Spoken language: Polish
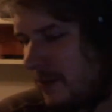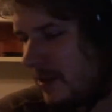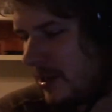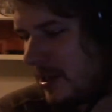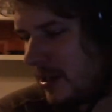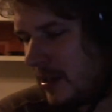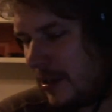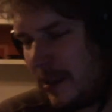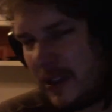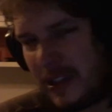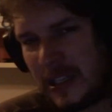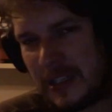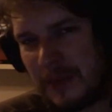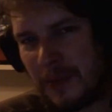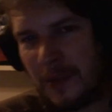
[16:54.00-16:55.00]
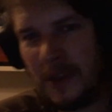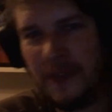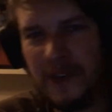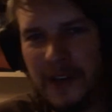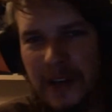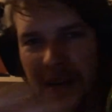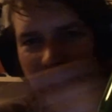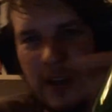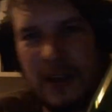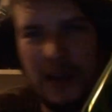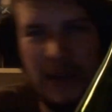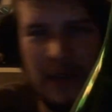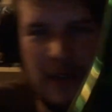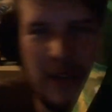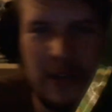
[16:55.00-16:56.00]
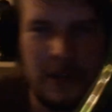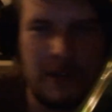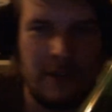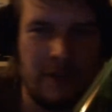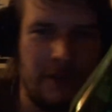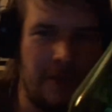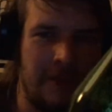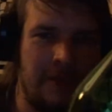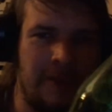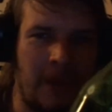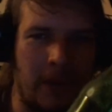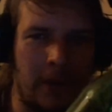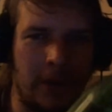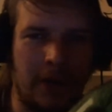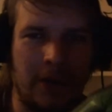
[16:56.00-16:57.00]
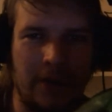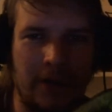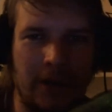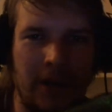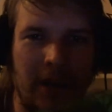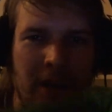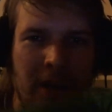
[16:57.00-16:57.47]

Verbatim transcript: na, e, na, no, na no, sponiewierkę e, w małym gronie.